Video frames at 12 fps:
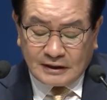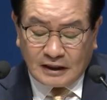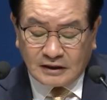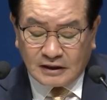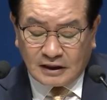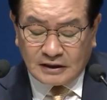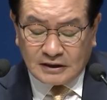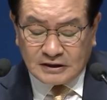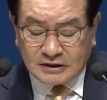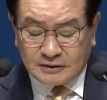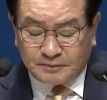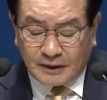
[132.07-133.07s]
각각
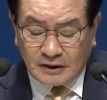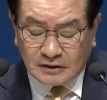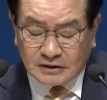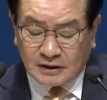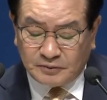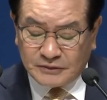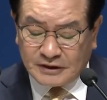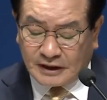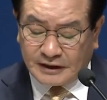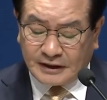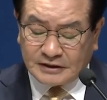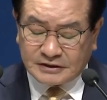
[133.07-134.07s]
28g
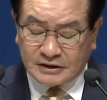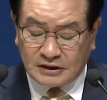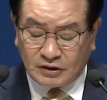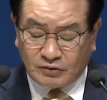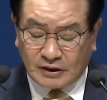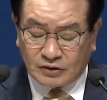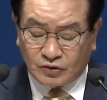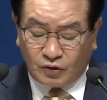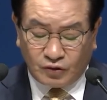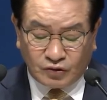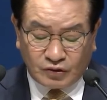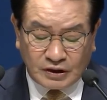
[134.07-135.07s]
이하의 철과
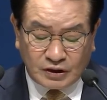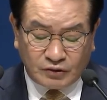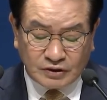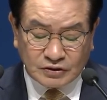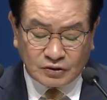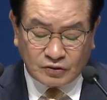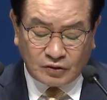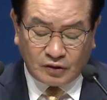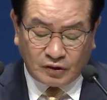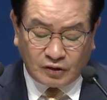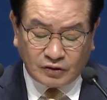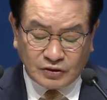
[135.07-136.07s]
동으로
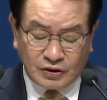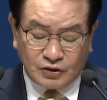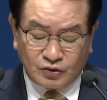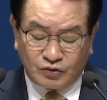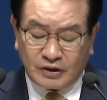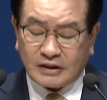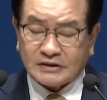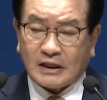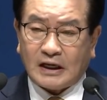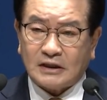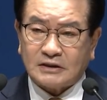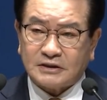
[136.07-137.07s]
이루어졌고 또 우리가 잘
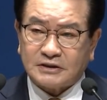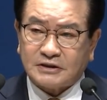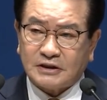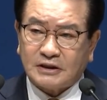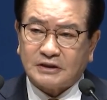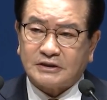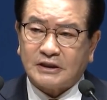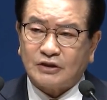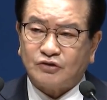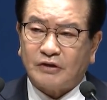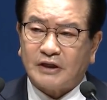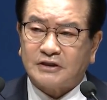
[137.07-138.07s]
알듯이
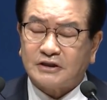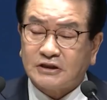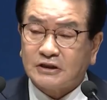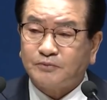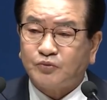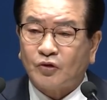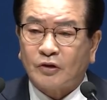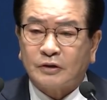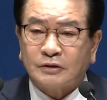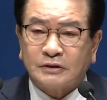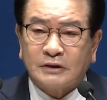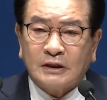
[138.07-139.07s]
체중의
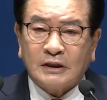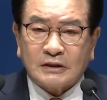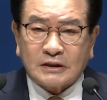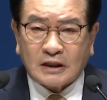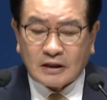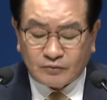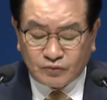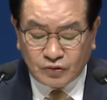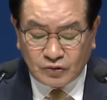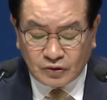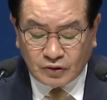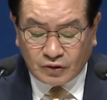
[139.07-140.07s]
70%는 다
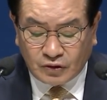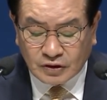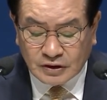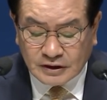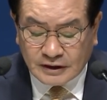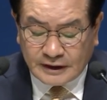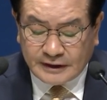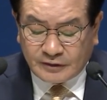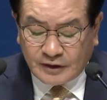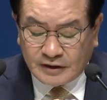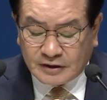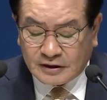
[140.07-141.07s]
물로 그렇게
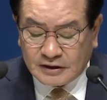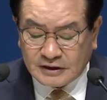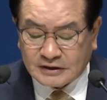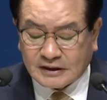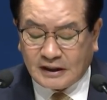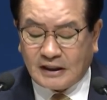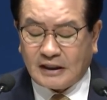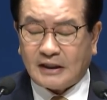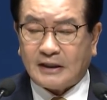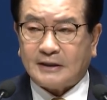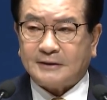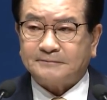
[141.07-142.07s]
되어
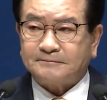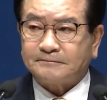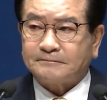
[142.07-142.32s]
있다.